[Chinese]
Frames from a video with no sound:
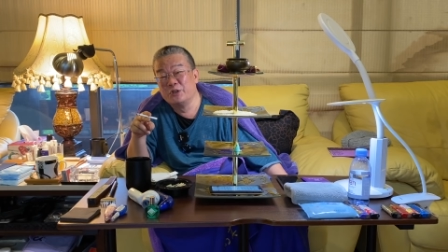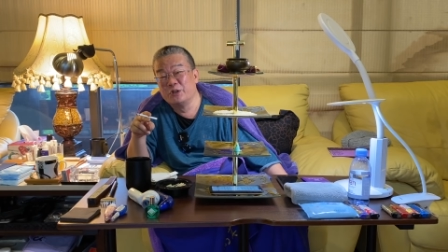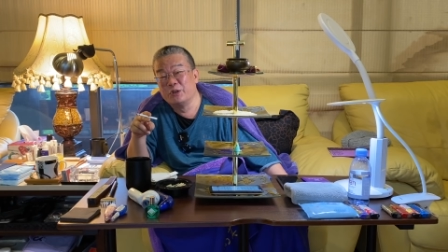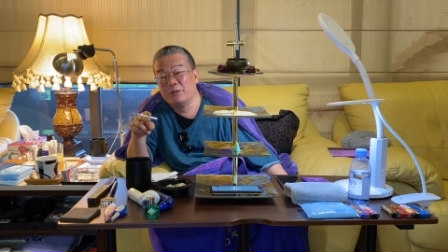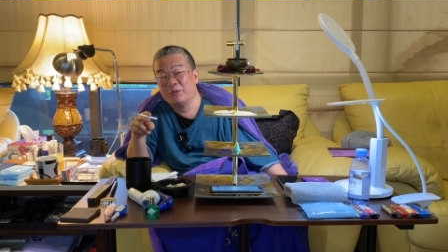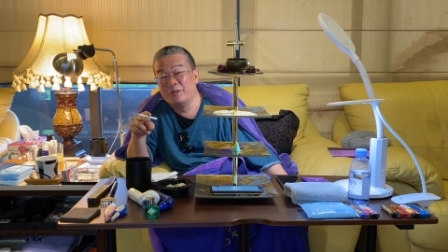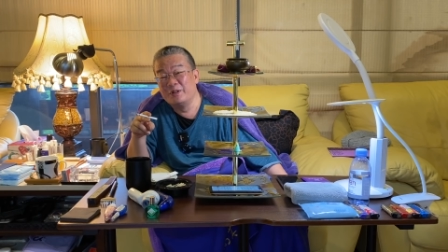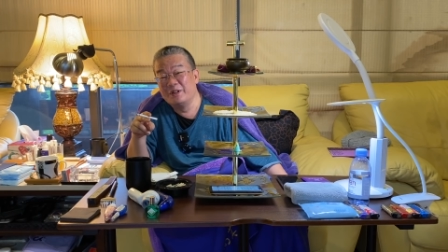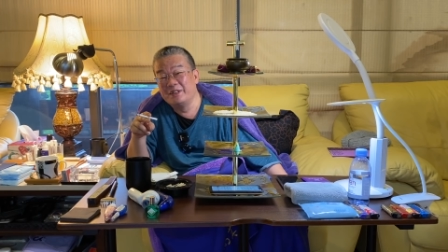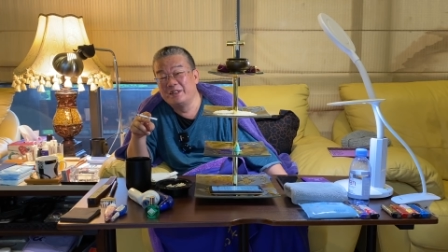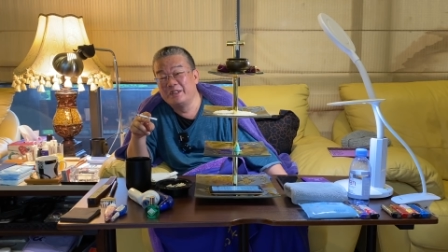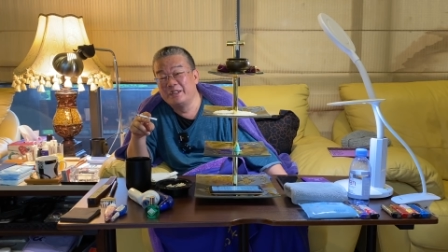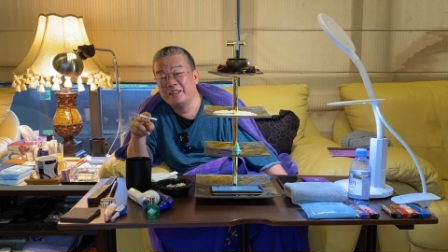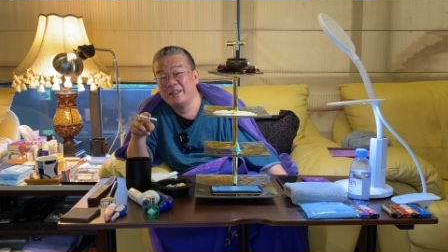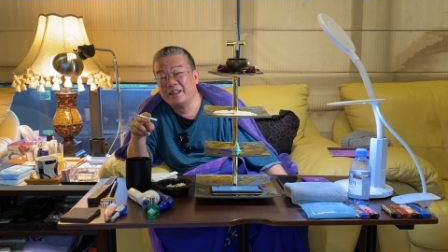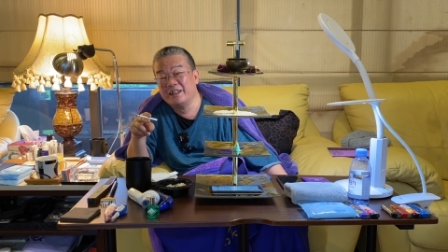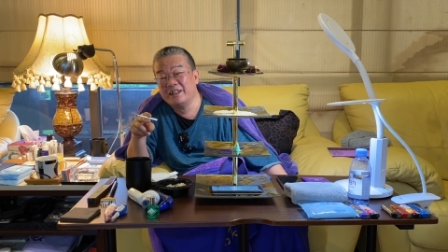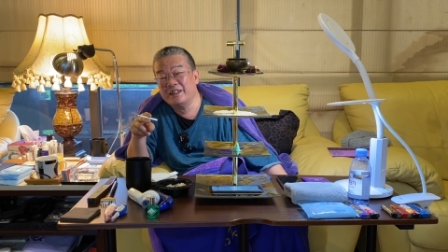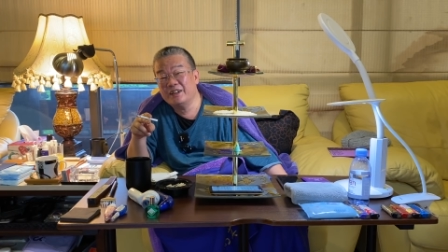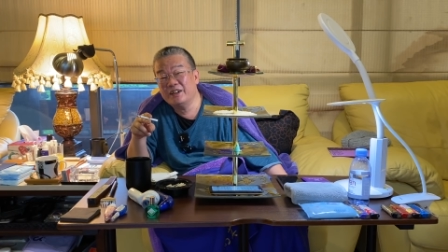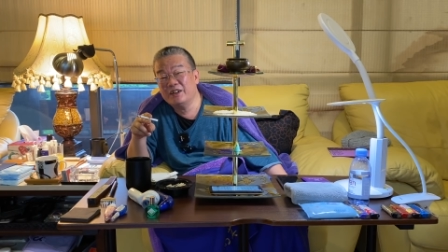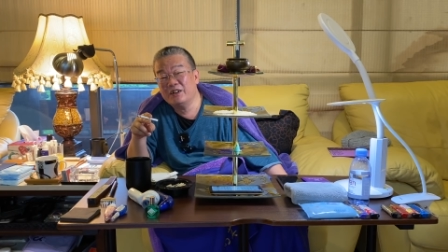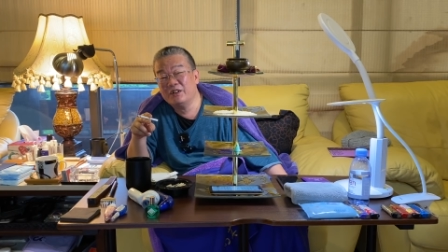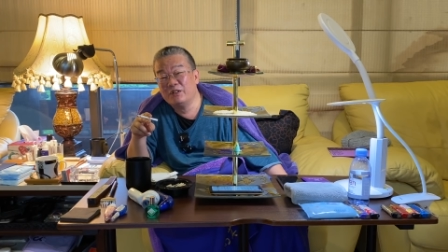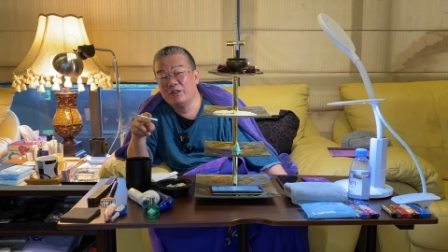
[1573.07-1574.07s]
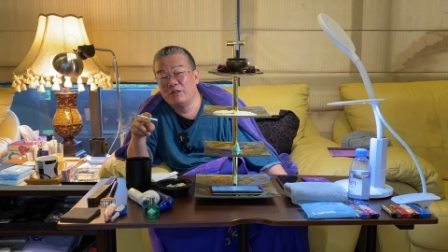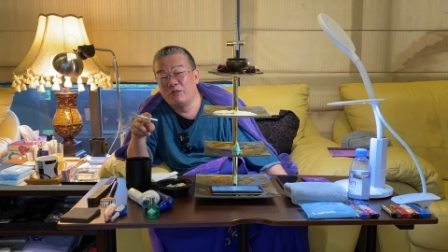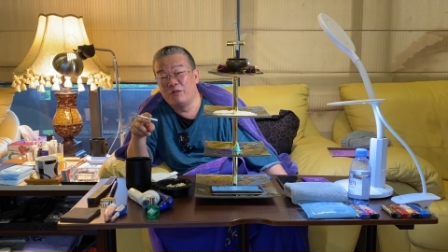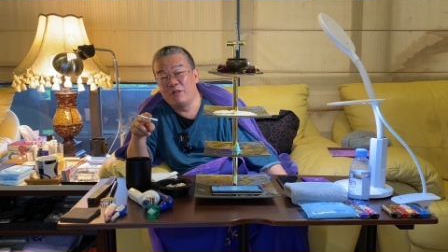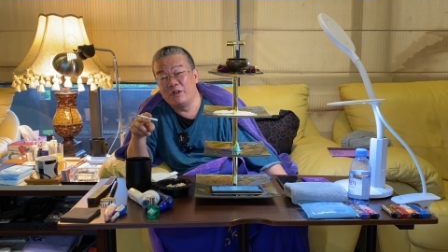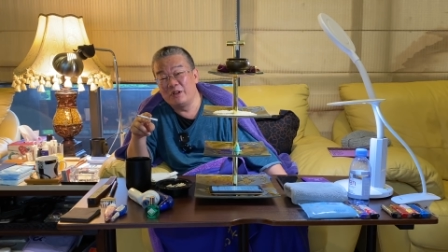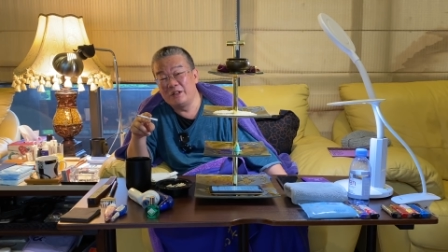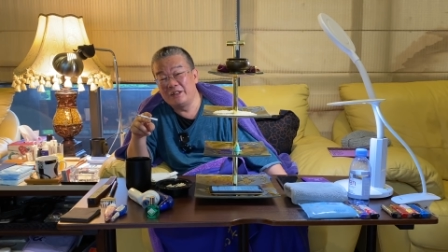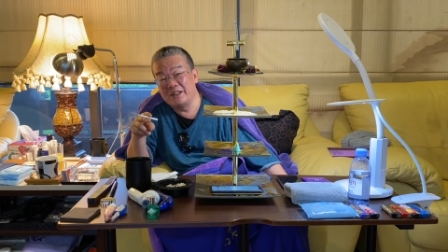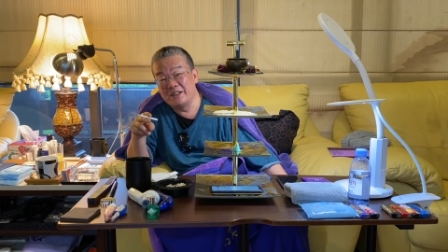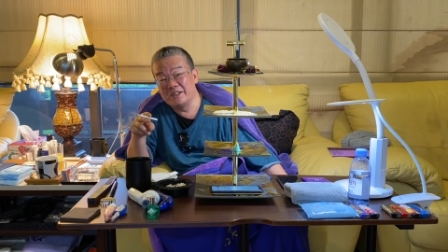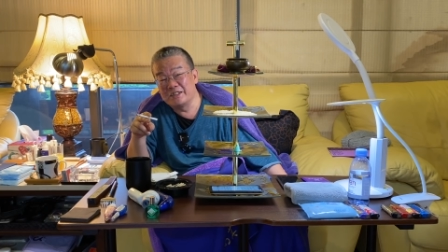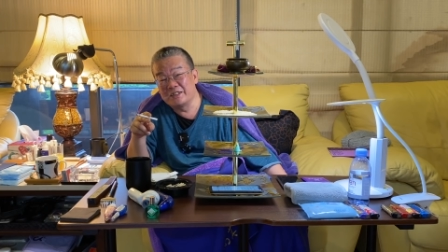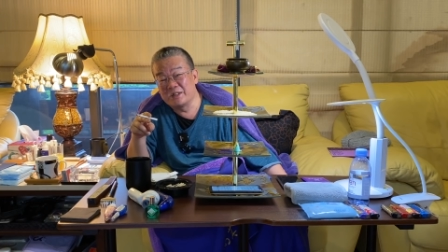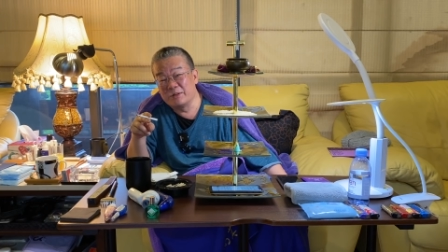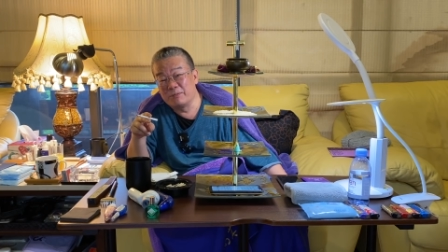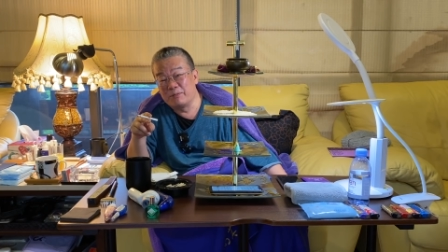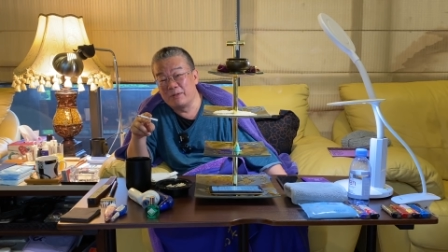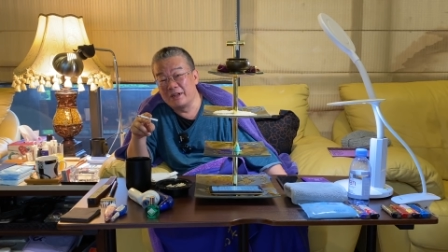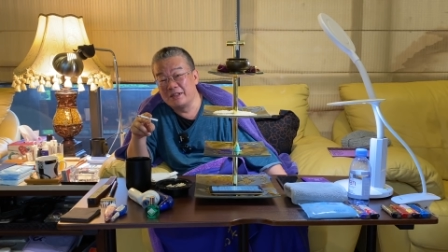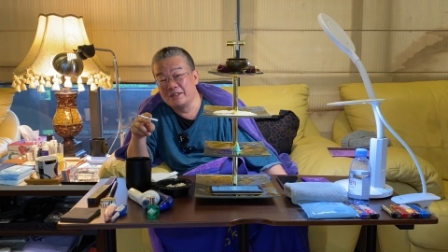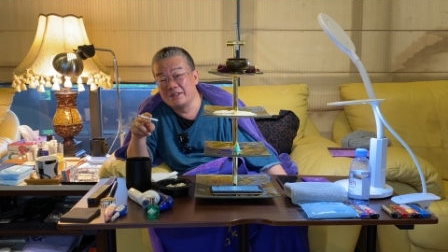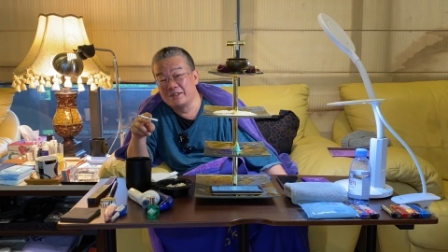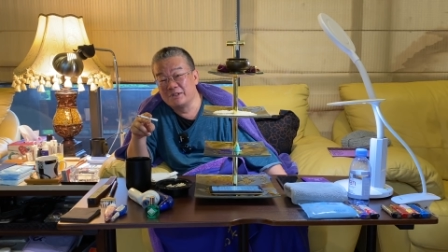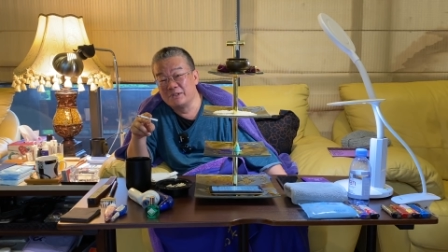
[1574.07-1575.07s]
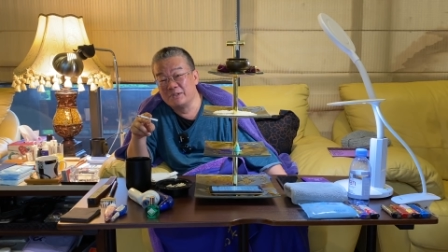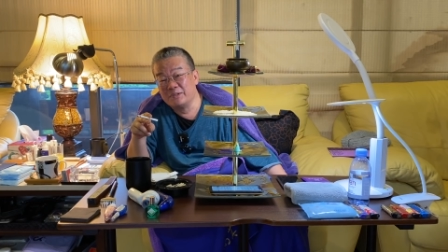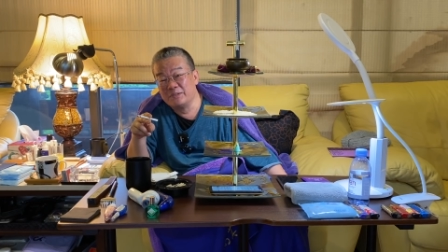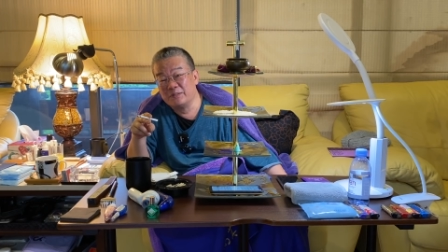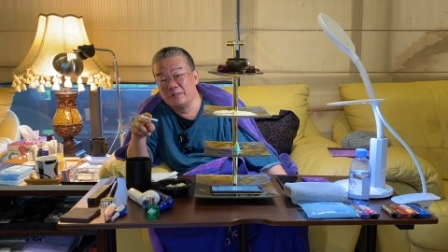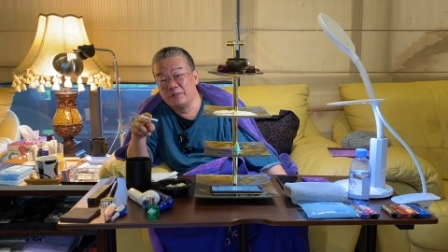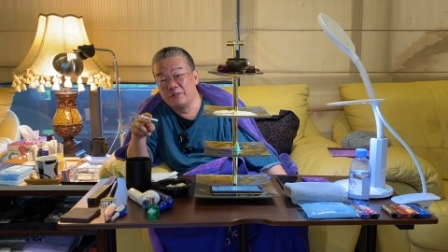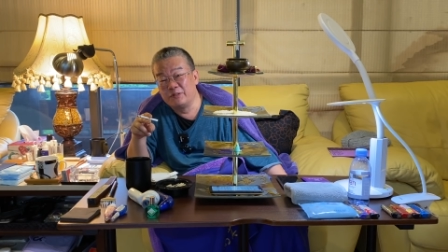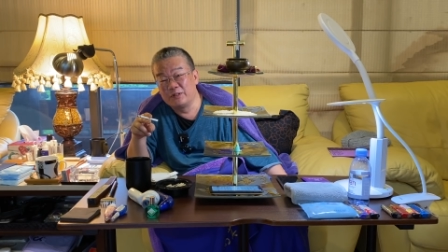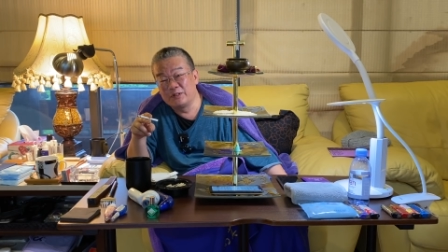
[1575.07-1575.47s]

的问题呢，我一点 surprise 都